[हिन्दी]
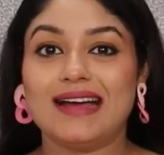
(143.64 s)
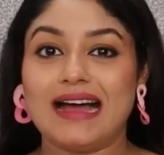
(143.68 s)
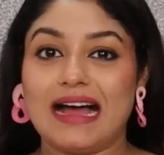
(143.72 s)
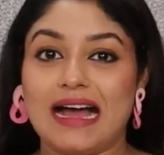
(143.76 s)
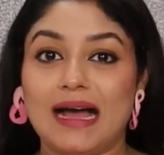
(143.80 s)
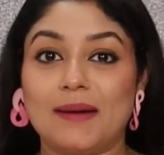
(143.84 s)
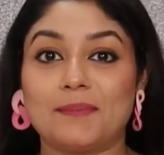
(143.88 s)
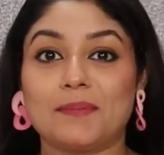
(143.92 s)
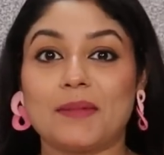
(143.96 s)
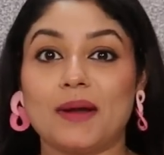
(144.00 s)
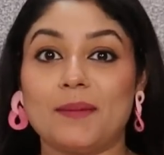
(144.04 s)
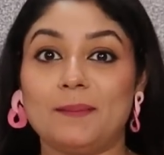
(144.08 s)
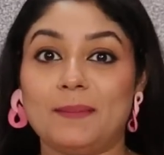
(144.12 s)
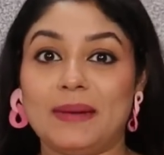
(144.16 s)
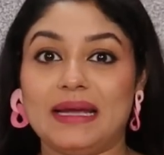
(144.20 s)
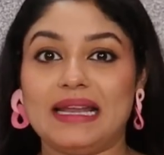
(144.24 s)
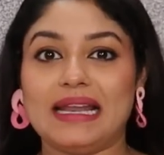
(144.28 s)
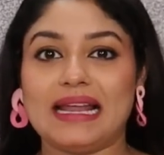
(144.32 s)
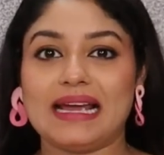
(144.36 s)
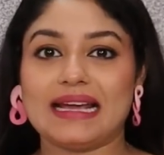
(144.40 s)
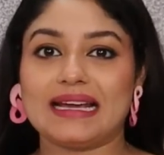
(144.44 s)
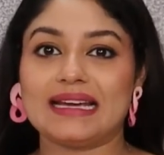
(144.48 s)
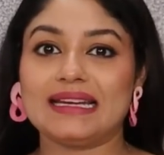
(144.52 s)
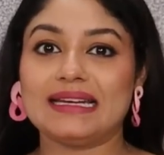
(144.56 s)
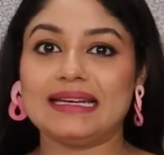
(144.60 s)
आपका बेल
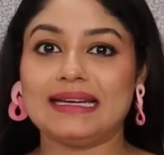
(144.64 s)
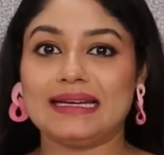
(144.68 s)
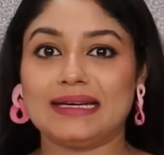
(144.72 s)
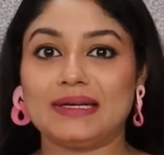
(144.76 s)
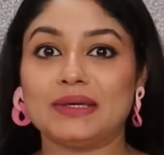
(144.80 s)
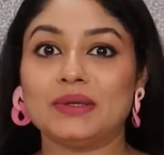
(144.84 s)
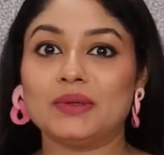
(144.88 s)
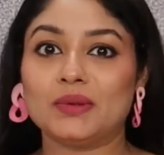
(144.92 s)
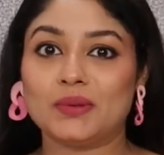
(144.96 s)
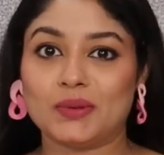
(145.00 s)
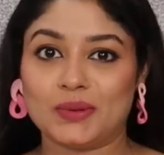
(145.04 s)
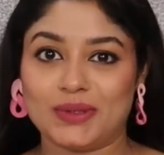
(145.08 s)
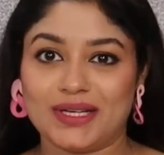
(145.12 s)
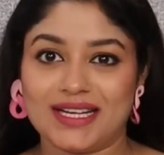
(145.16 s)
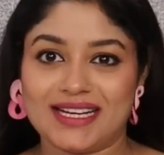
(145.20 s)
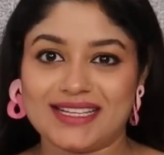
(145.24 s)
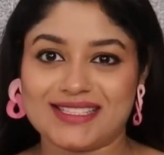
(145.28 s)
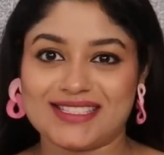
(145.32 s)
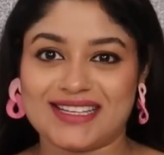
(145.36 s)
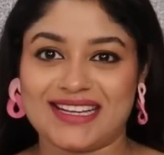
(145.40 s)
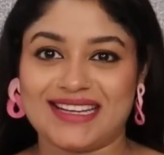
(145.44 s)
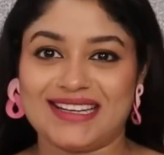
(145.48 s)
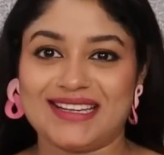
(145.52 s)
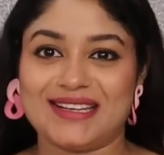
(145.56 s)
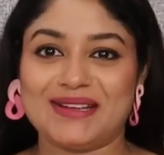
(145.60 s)
आइकन हिट होना
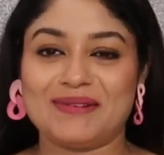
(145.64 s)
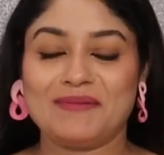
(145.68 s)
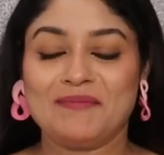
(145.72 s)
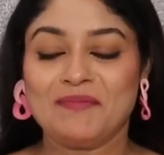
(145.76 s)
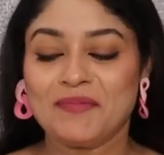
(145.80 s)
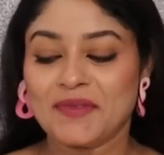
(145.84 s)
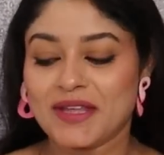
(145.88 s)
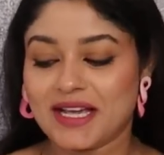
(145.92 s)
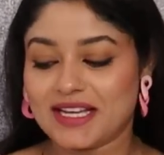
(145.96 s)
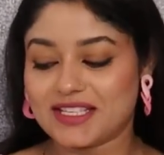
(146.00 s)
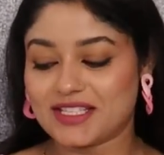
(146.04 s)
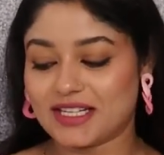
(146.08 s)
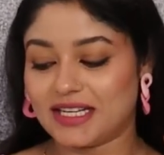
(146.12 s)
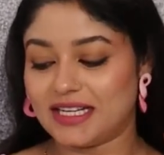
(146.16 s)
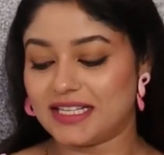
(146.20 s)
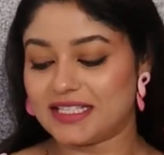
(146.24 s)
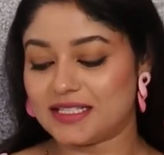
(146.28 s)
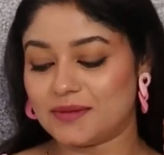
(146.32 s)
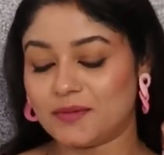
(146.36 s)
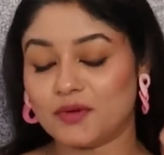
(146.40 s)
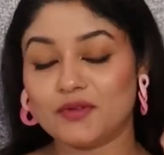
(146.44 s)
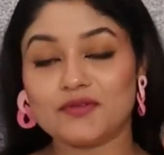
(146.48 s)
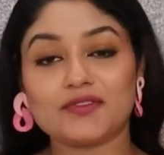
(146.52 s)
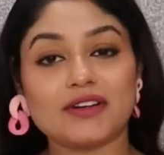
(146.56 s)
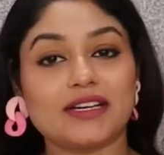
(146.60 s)
चाहिए चलिए
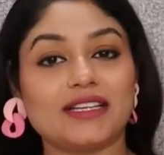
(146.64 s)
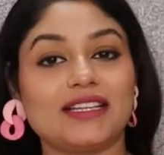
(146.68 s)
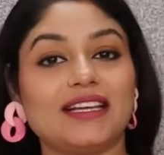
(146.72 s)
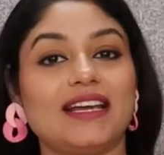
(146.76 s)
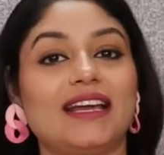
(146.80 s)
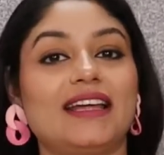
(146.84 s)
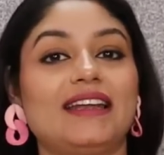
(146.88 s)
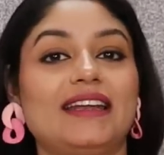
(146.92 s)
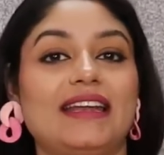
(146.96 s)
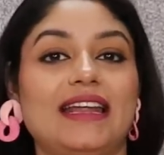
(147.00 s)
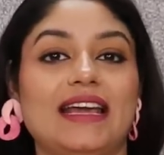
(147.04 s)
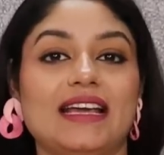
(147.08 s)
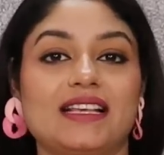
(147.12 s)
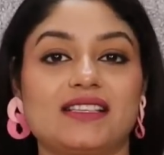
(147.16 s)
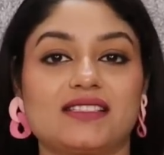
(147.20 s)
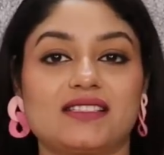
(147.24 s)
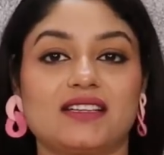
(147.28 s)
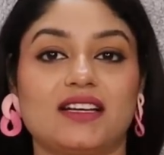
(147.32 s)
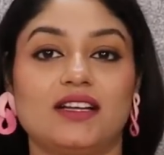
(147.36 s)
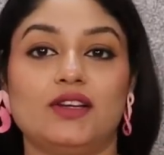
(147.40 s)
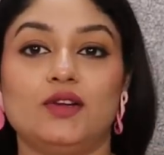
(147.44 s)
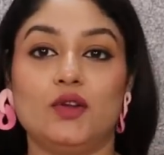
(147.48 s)
जी मूव करते हैं नेक्स्ट